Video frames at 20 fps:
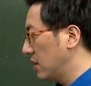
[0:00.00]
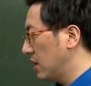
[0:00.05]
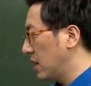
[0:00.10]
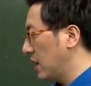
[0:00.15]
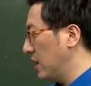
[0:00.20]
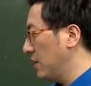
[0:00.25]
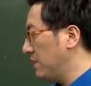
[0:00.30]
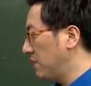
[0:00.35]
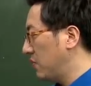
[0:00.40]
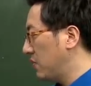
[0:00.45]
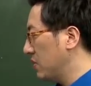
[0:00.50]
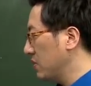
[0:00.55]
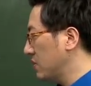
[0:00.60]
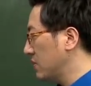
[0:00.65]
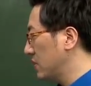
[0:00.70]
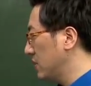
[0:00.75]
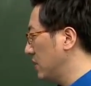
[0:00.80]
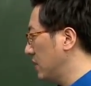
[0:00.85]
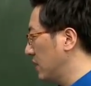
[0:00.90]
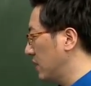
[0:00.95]
A
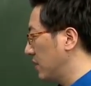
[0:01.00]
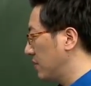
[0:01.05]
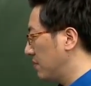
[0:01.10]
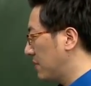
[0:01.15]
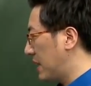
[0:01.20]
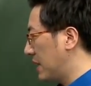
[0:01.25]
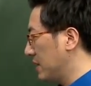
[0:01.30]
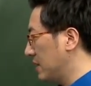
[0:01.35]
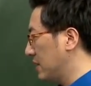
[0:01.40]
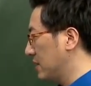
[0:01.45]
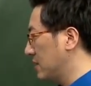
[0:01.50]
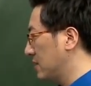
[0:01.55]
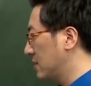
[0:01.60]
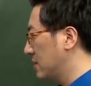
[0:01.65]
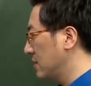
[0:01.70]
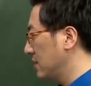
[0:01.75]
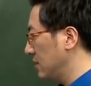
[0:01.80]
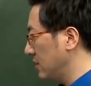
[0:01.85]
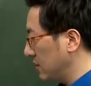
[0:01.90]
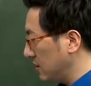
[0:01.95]
플러스 2
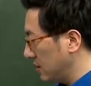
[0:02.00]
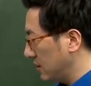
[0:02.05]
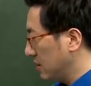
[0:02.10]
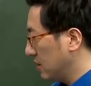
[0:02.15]
마이너스